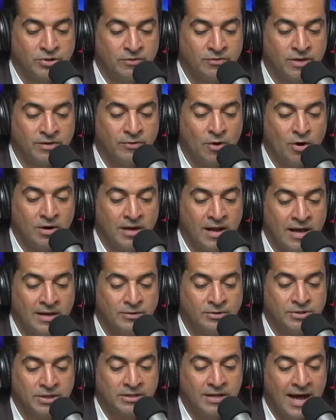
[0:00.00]
Главы
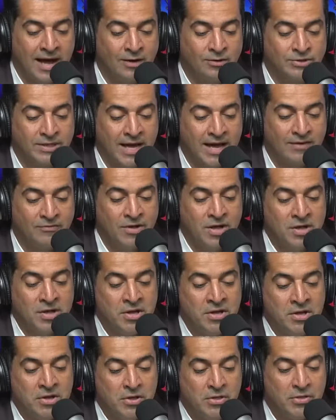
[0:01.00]
республиканцев в
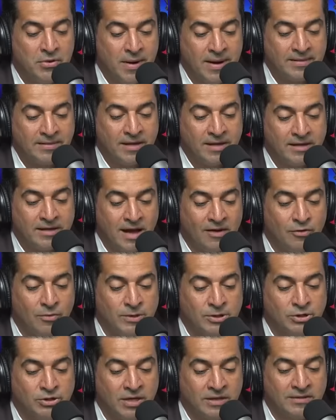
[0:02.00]
палате угрожают
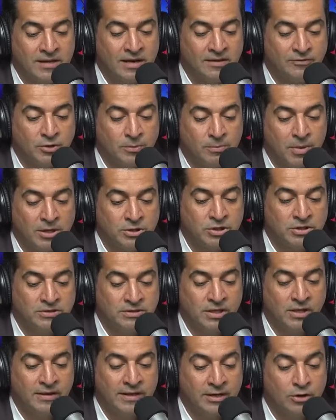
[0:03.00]
шатдауном правительства,
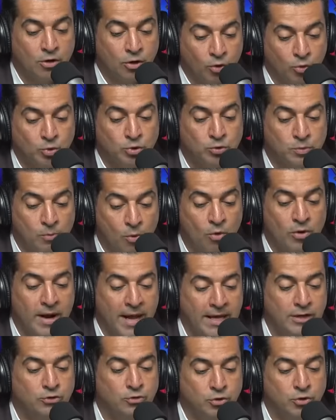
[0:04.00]
если в бюджете будет
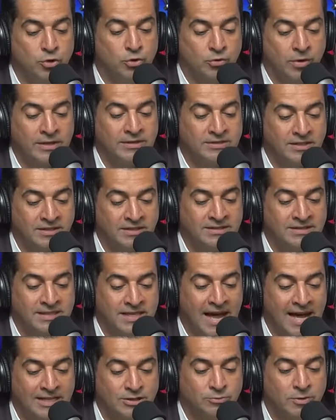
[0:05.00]
увеличение помощи
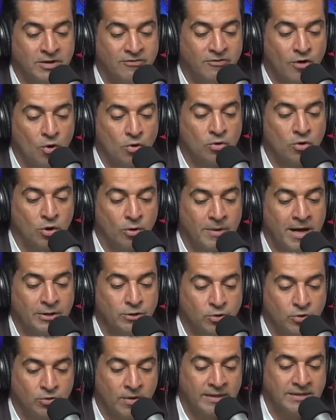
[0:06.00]
Украине. Зеленский
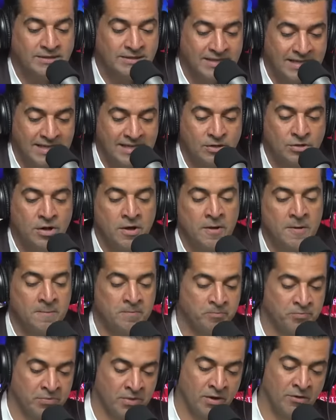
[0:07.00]
говорит о нехватке
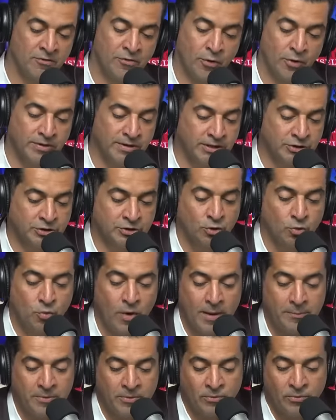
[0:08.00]

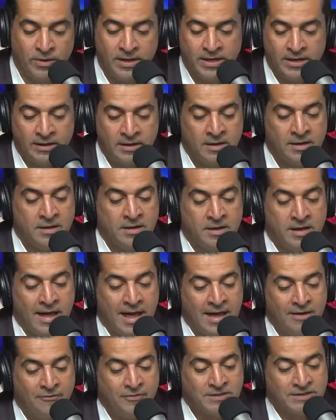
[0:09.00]
вооружения на Украине,
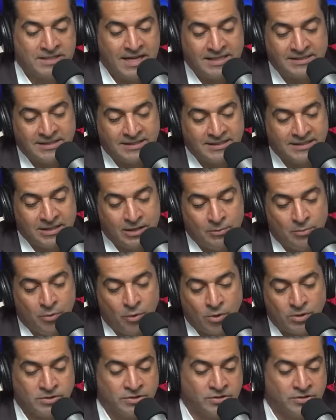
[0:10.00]
особенно современных